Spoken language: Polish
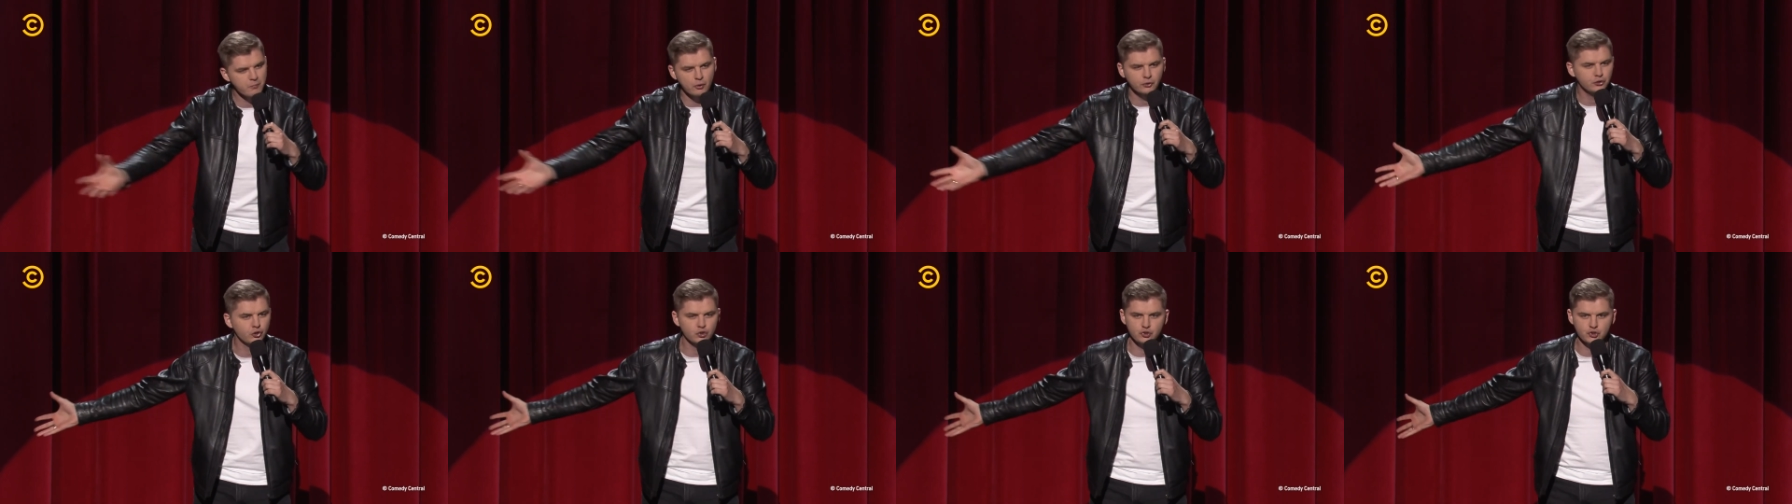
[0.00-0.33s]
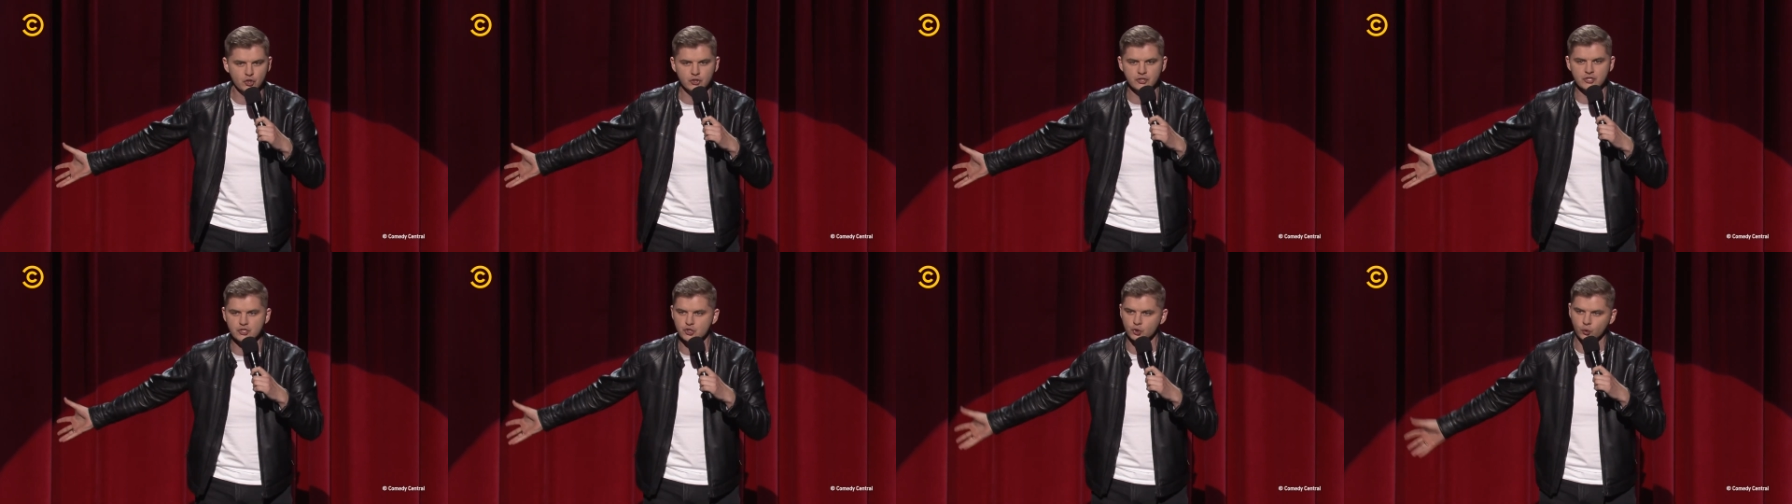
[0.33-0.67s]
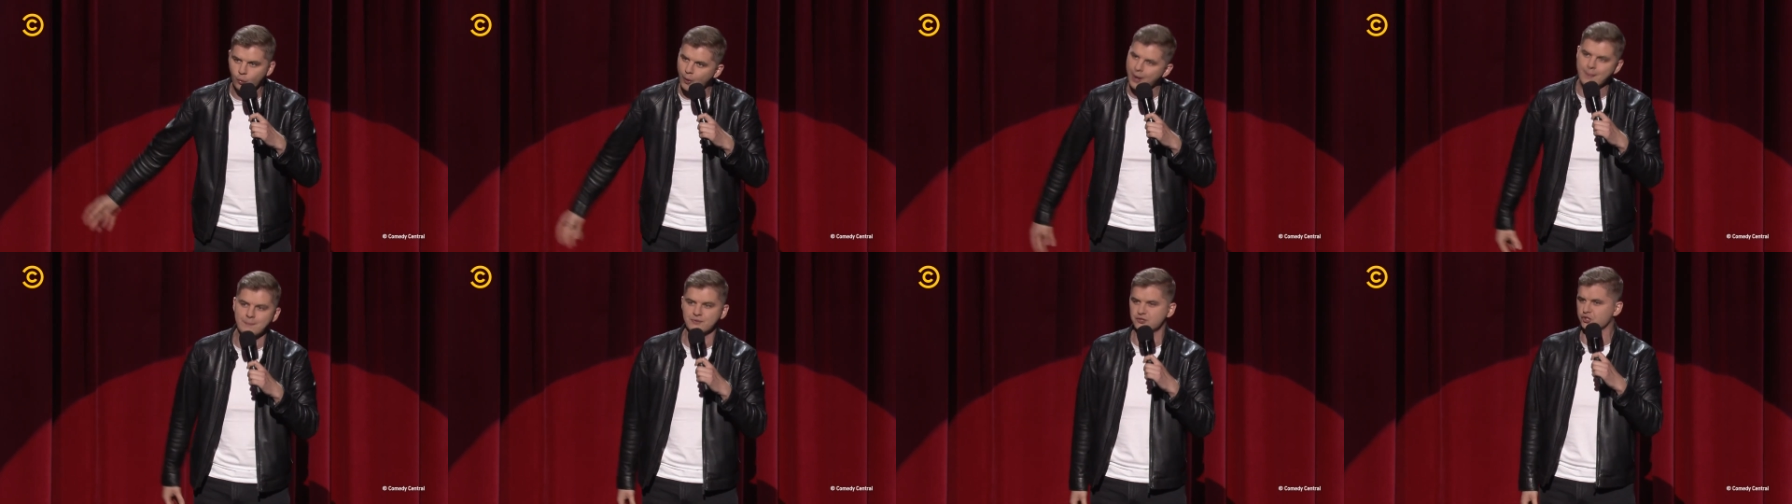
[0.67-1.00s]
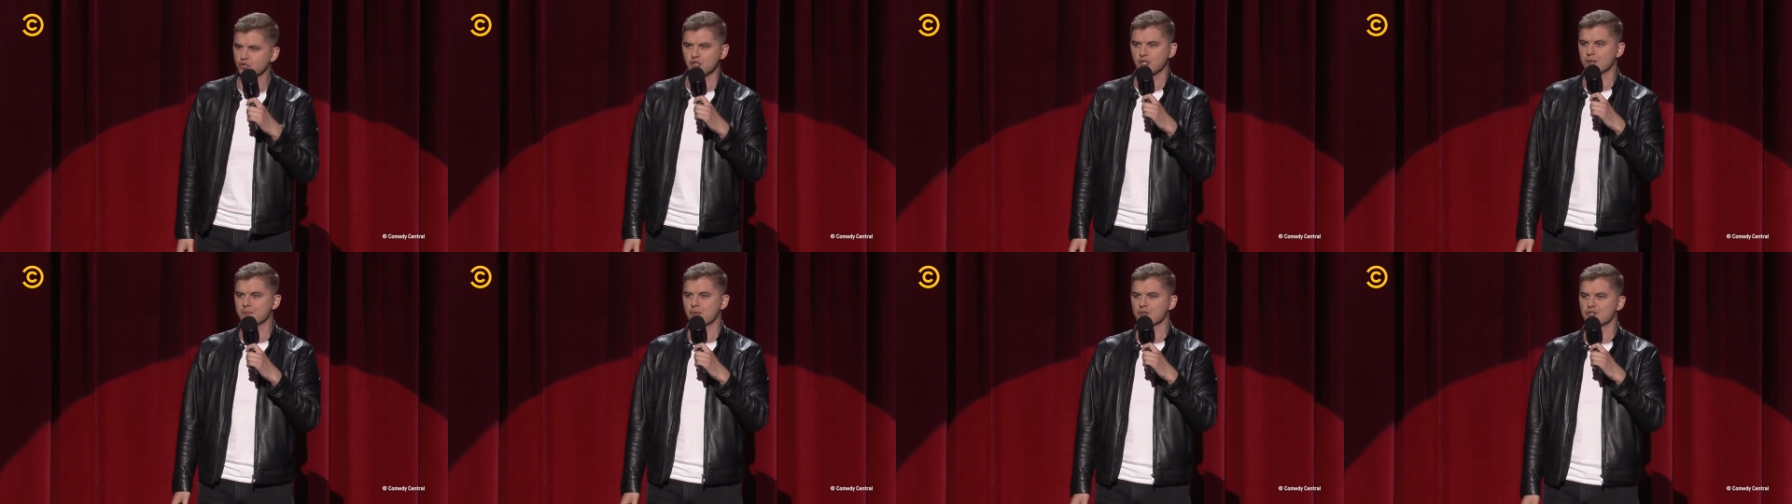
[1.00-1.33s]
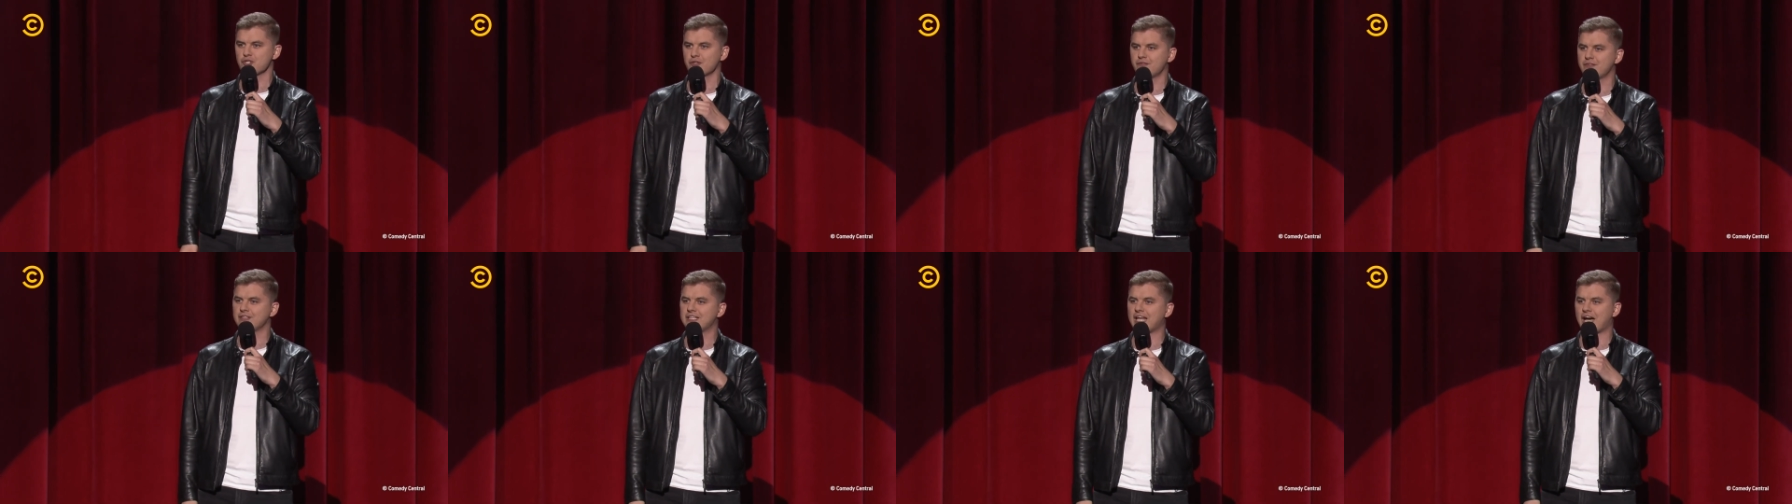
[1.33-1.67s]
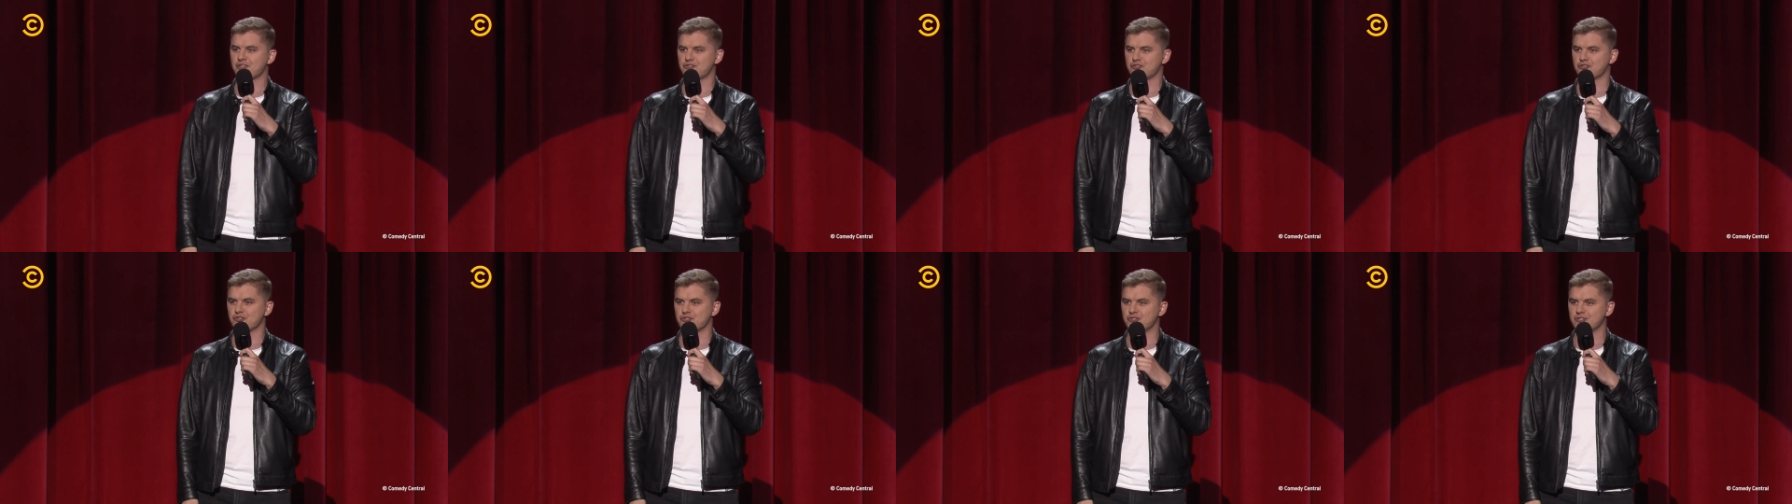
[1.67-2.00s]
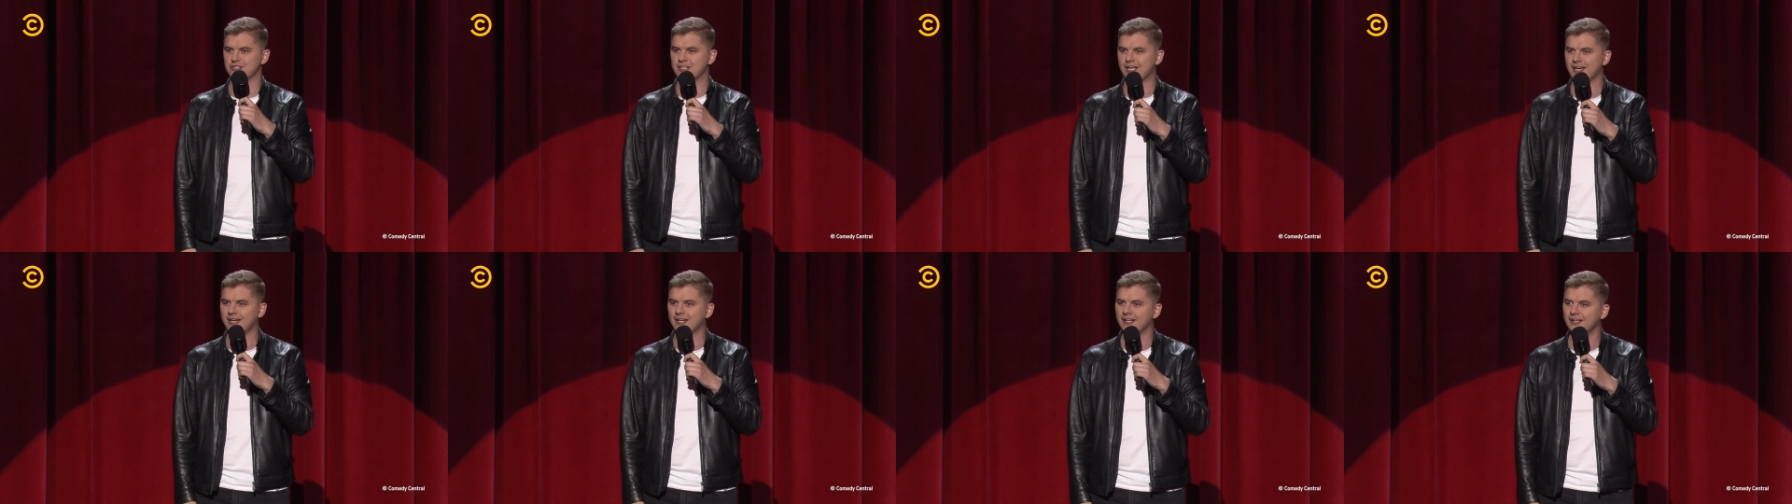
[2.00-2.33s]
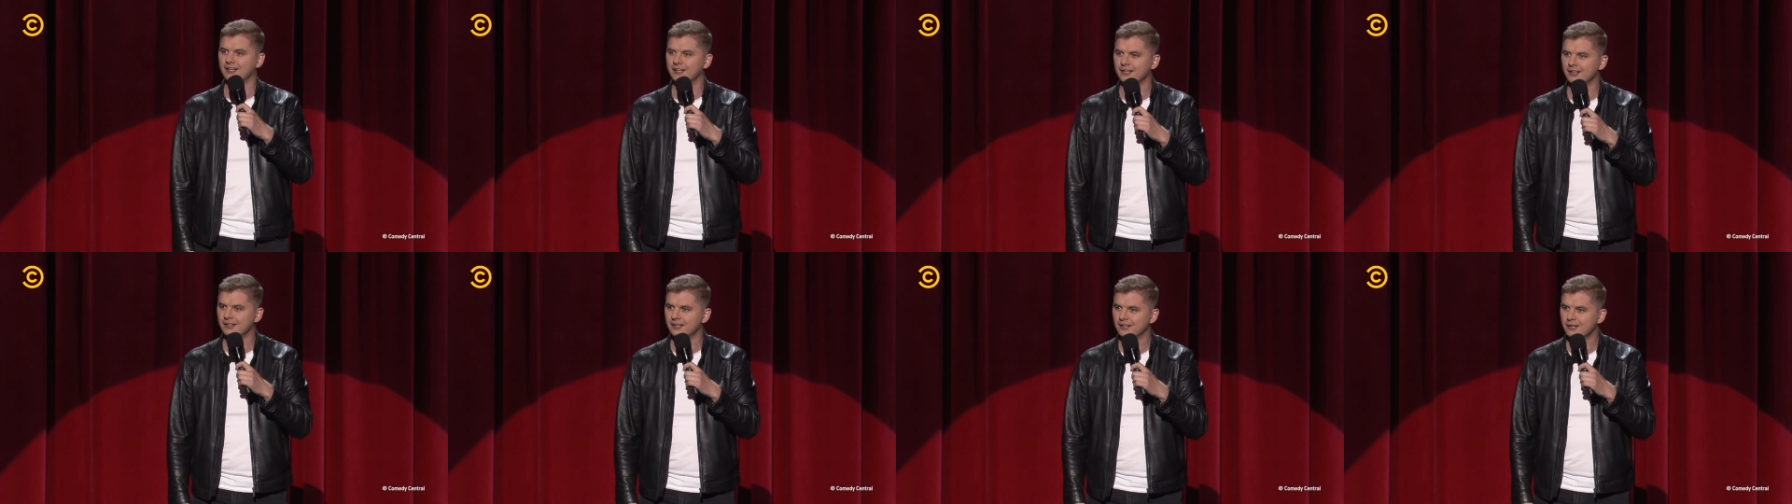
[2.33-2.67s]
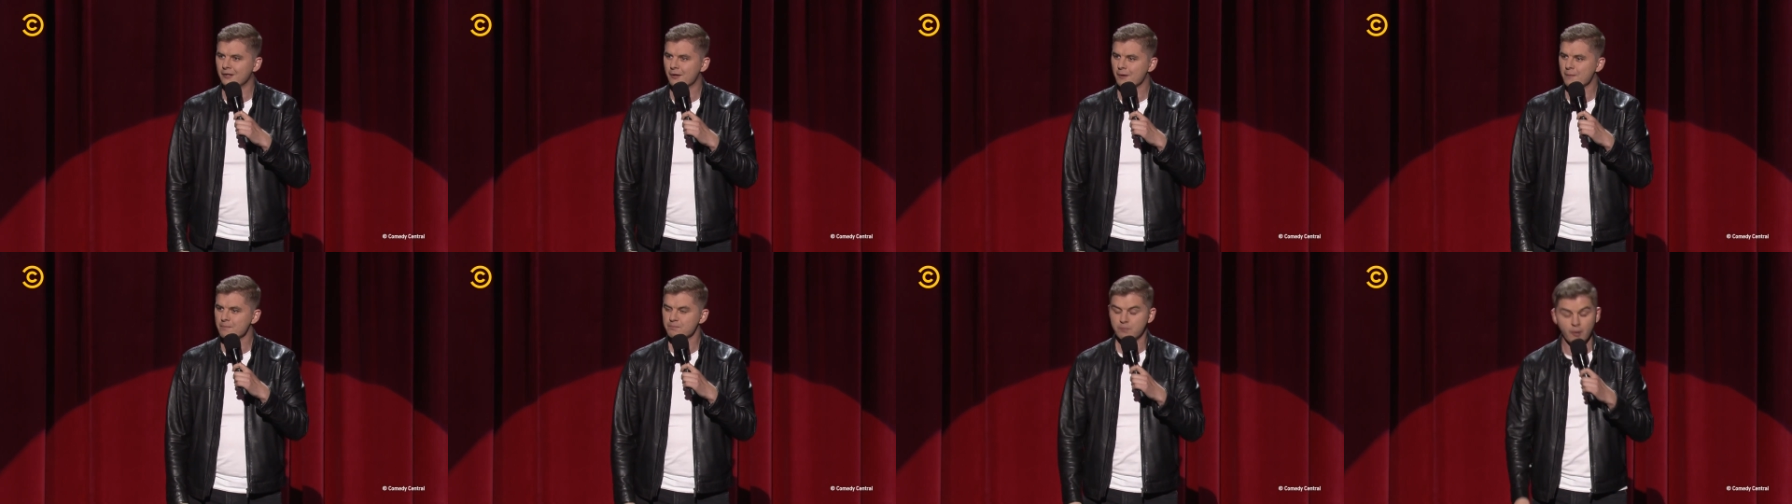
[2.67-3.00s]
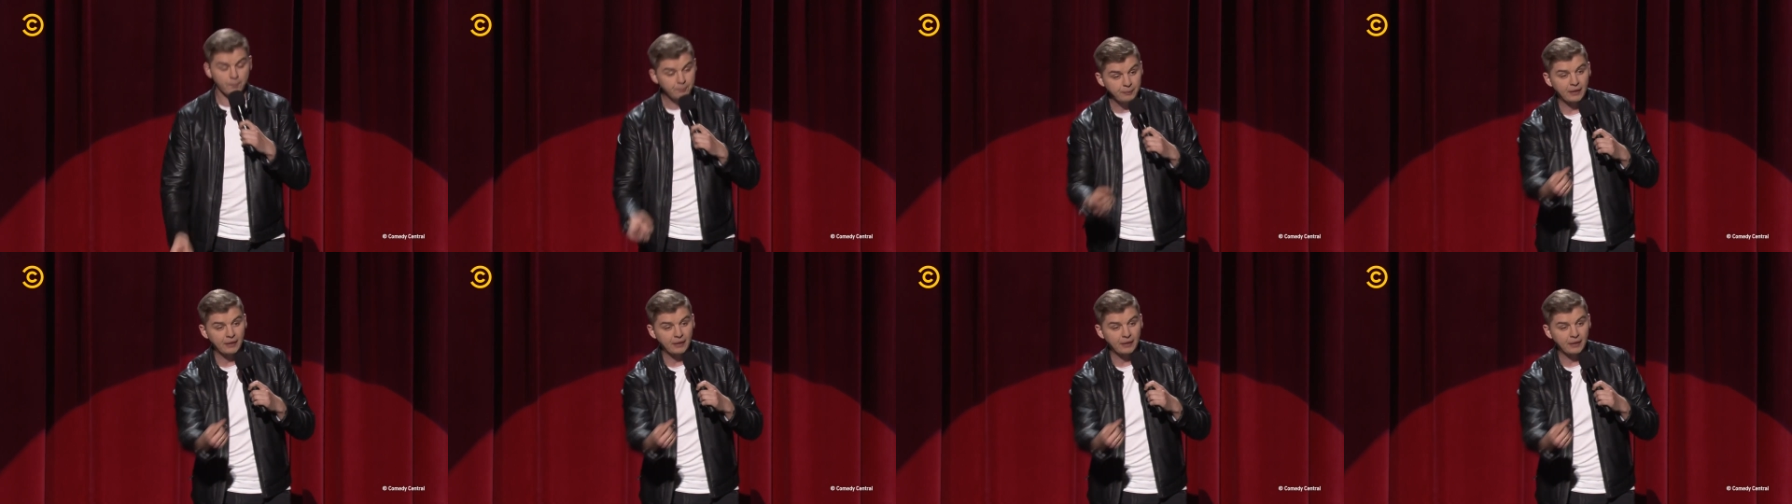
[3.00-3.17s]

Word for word: otoczony szkłem, co się może wydarzyć, nie? Po